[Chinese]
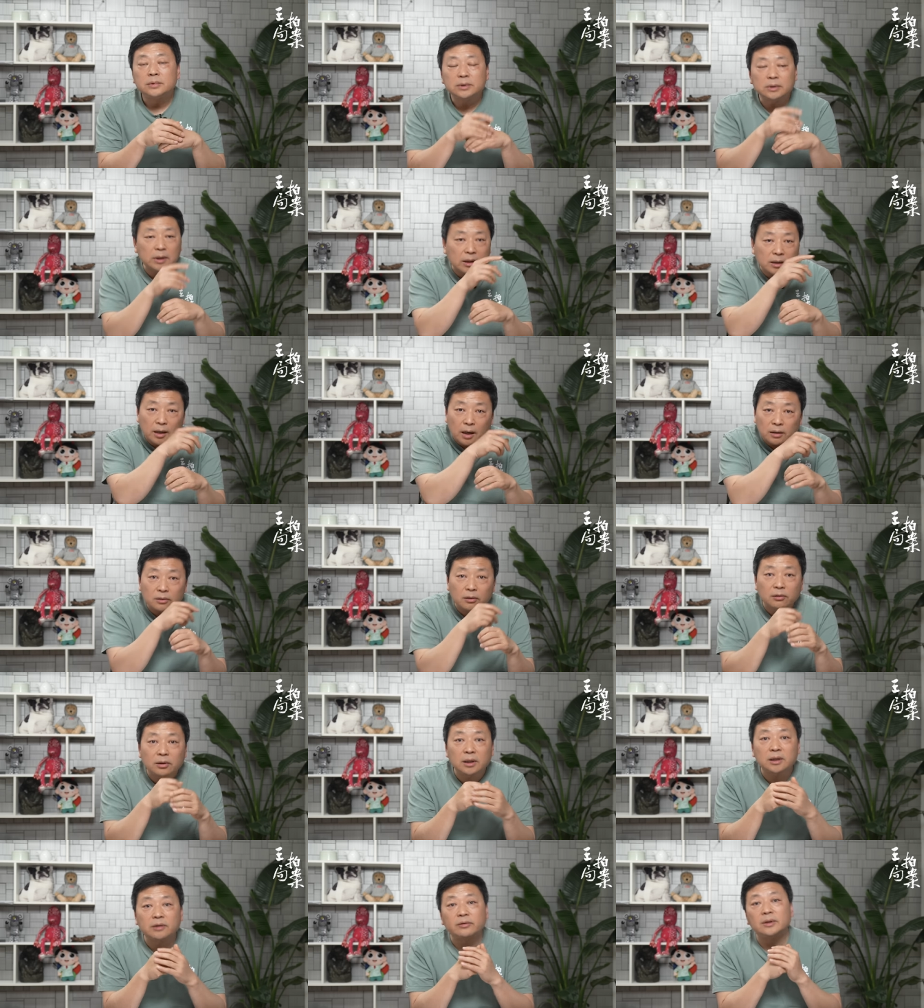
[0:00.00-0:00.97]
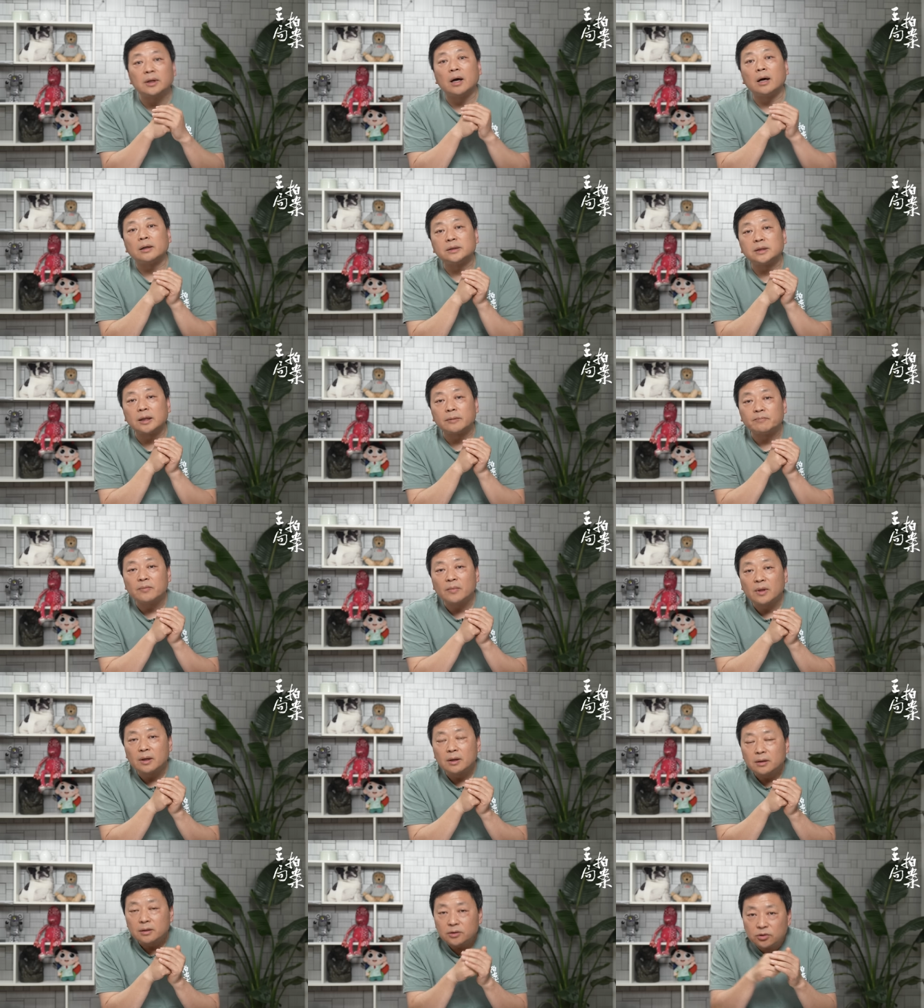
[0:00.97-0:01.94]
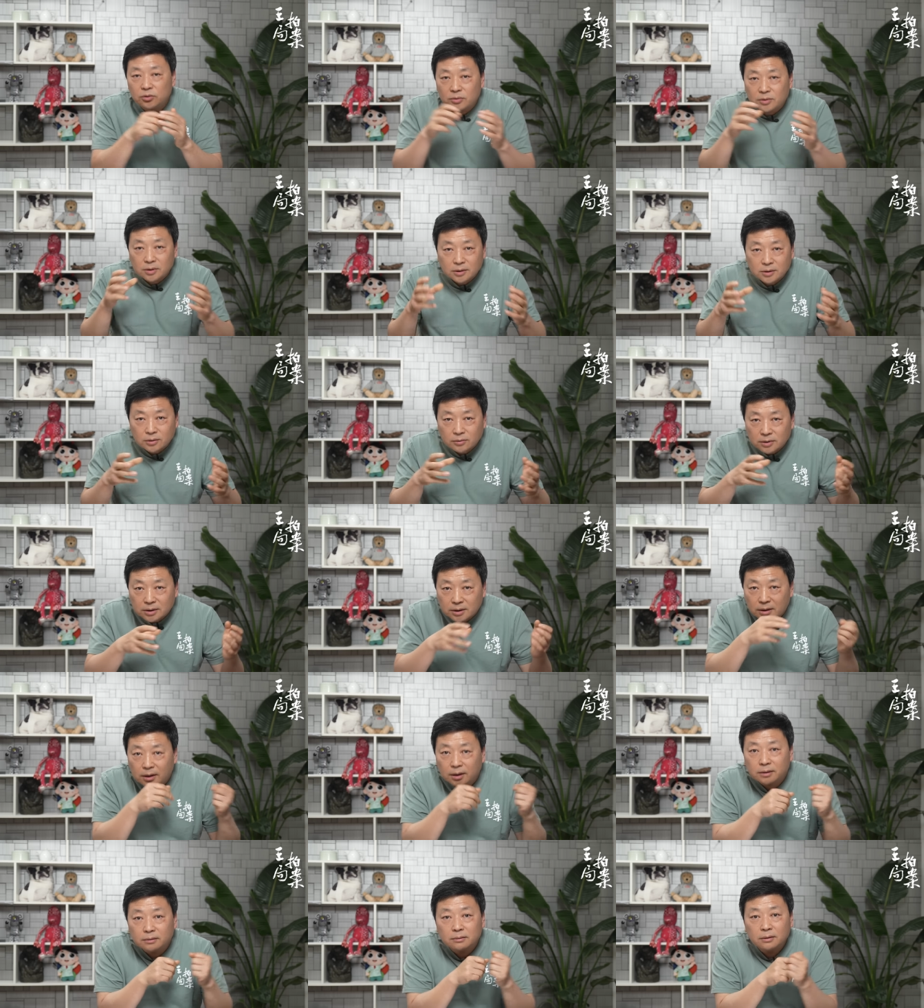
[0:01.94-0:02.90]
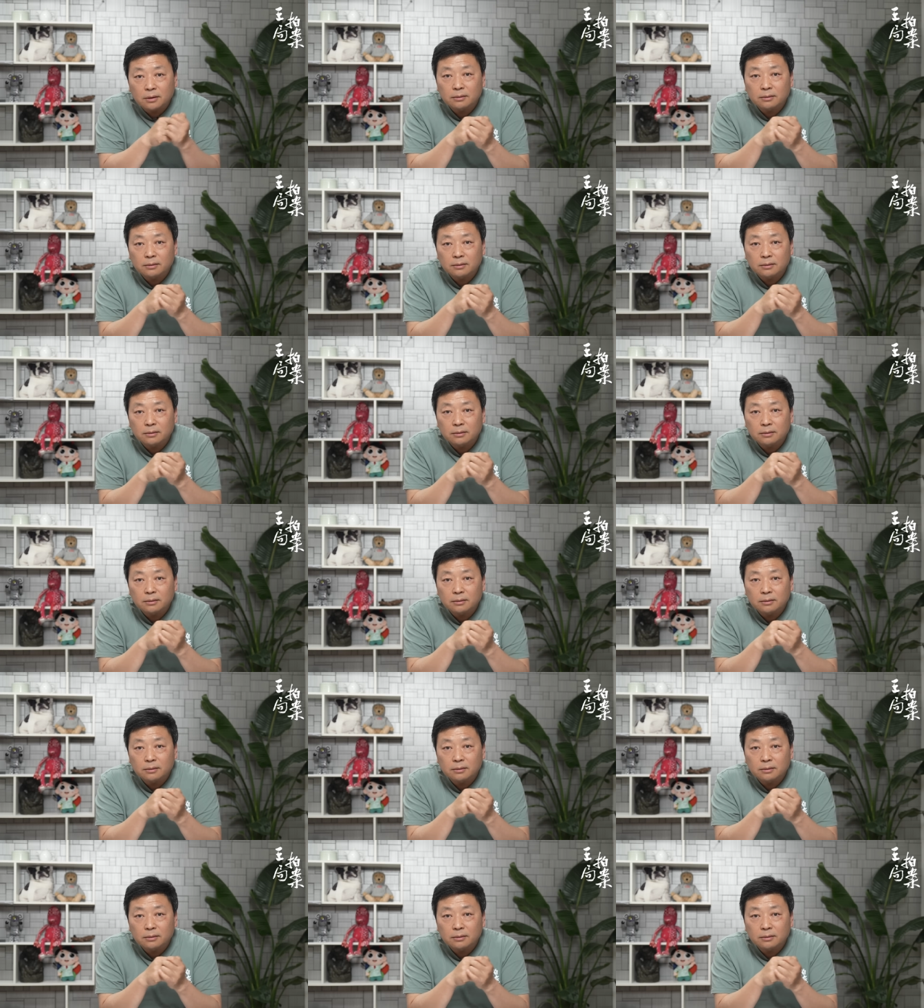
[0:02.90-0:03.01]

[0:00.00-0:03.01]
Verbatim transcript: 他刚到那个地方躺下，就是有一个人，